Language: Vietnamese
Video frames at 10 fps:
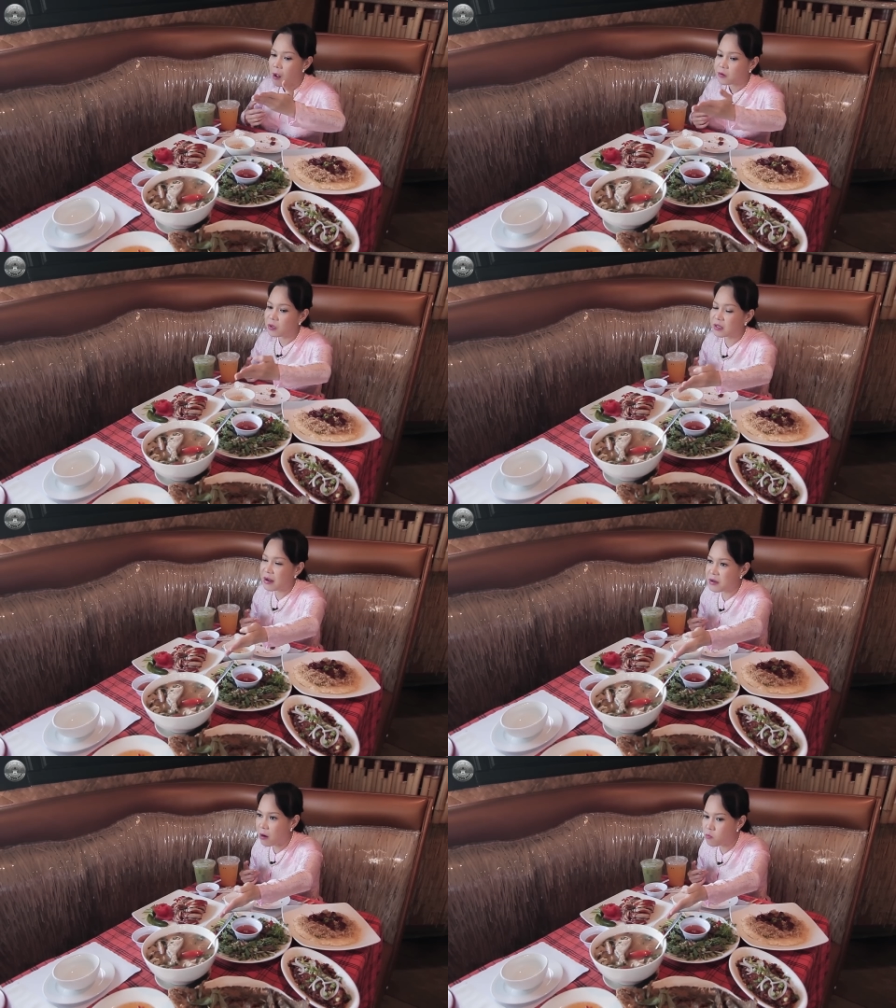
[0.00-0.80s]
Có
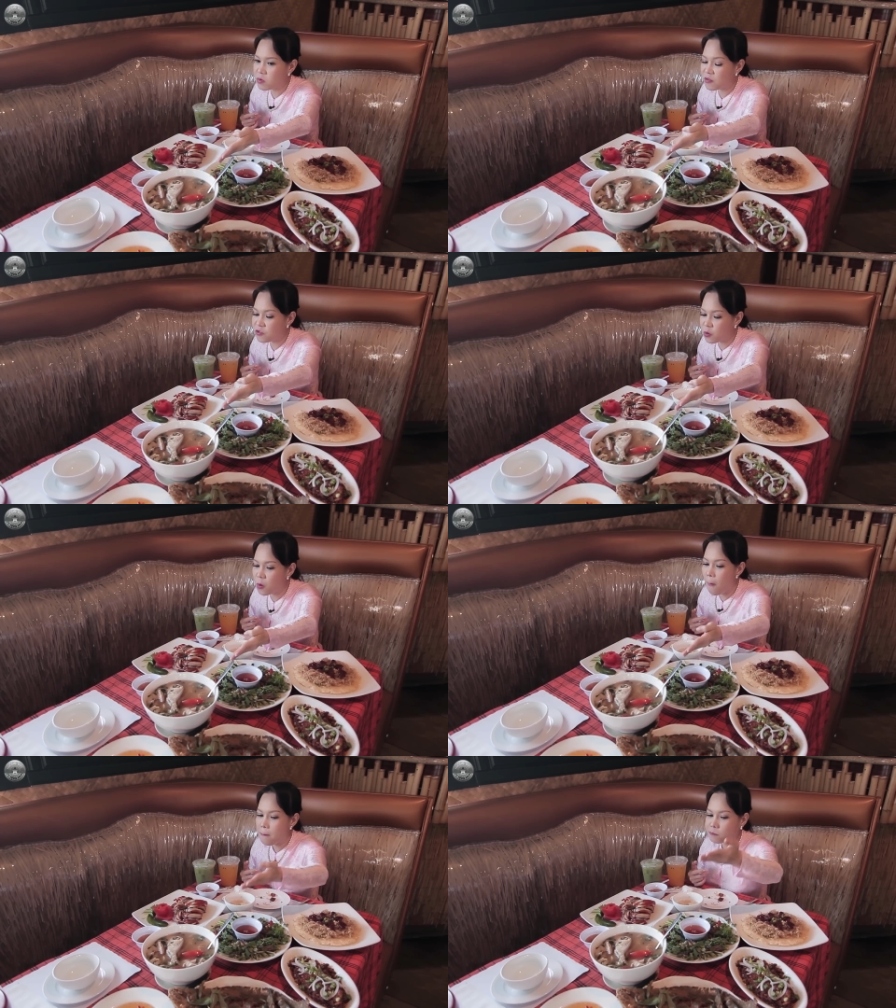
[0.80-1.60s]
canh nóng, canh
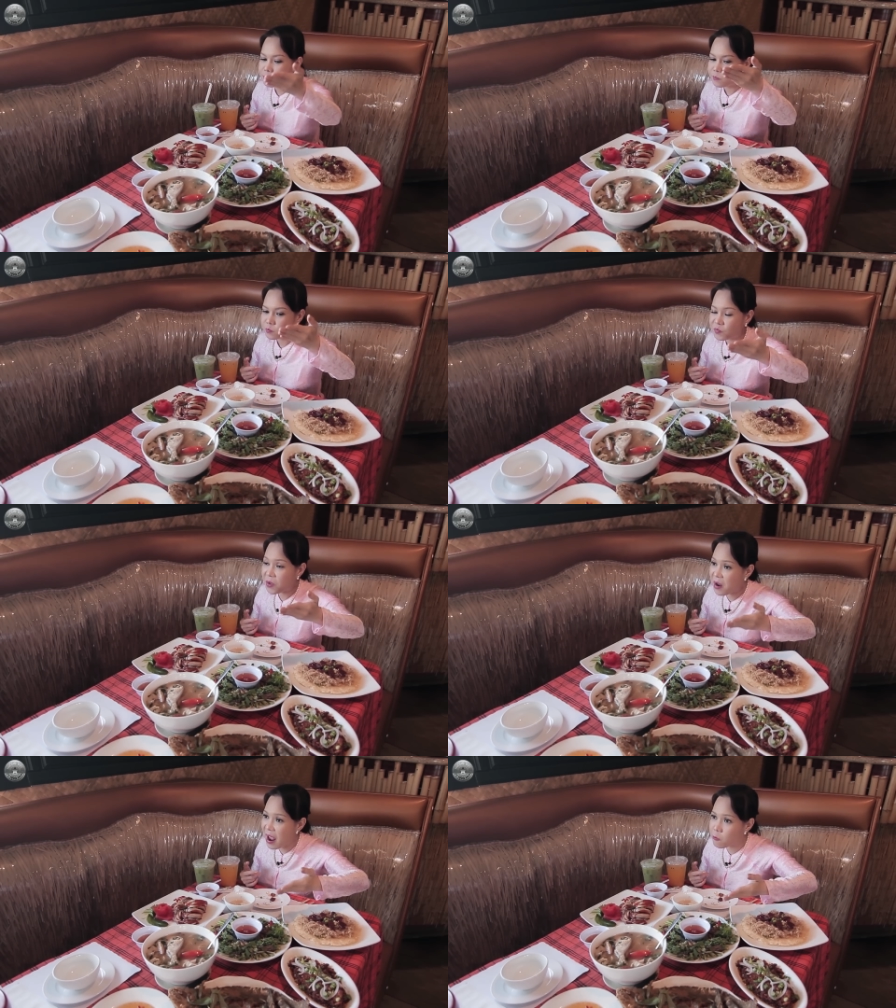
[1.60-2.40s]
chua,
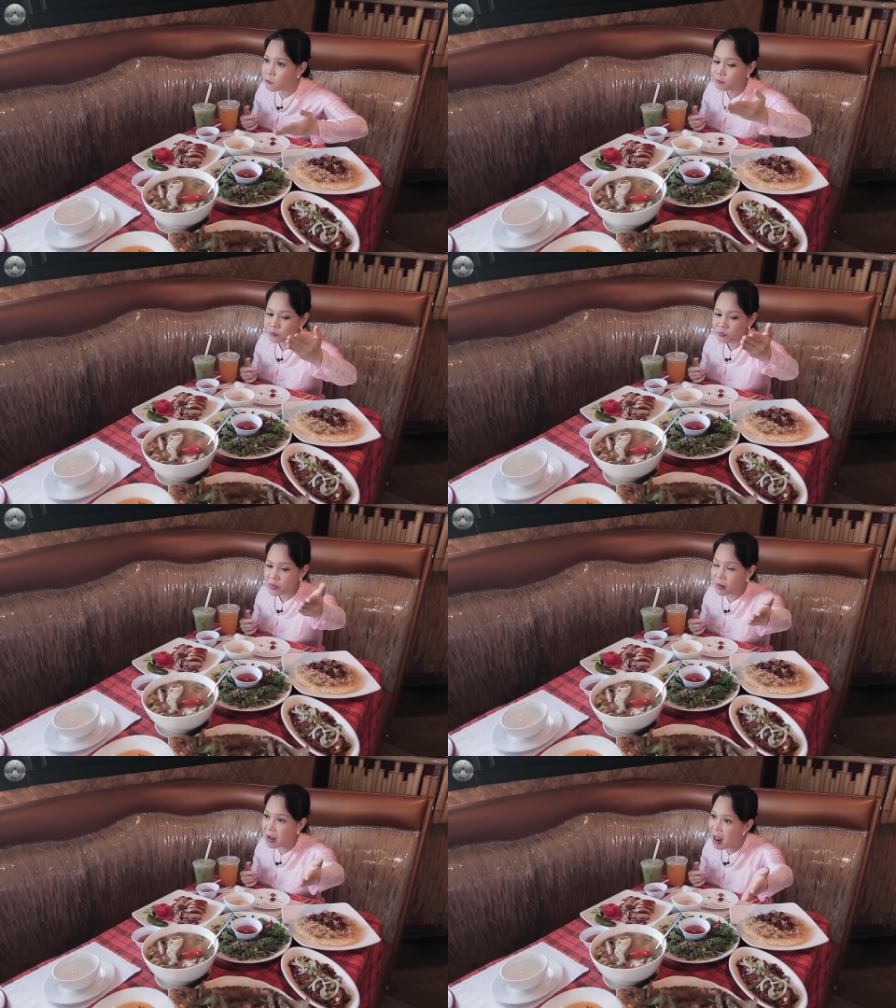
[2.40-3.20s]
rau,
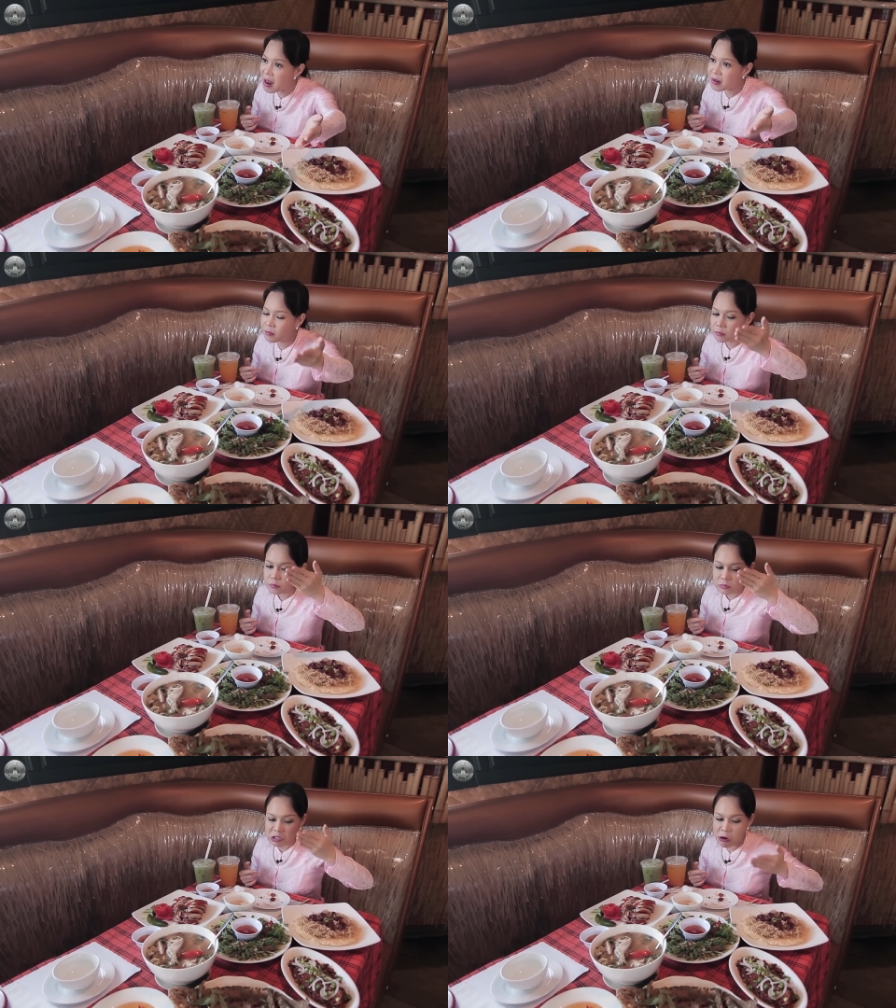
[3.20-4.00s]
cá,
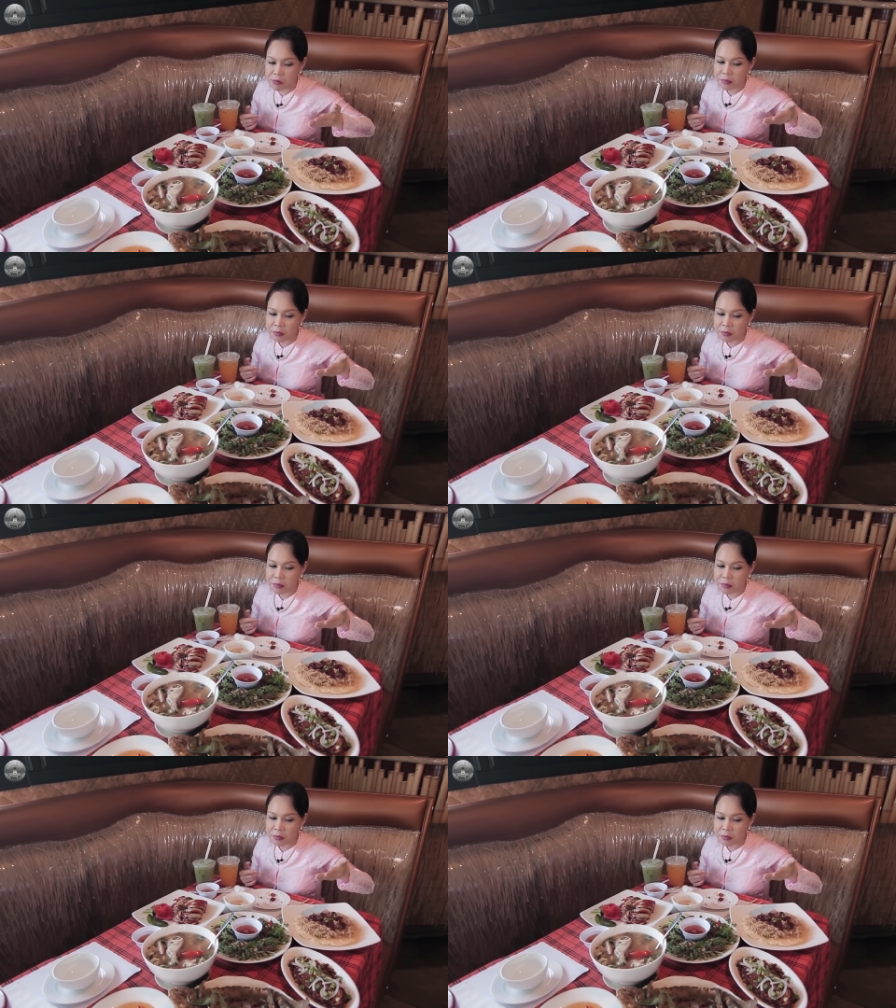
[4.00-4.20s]
thịt,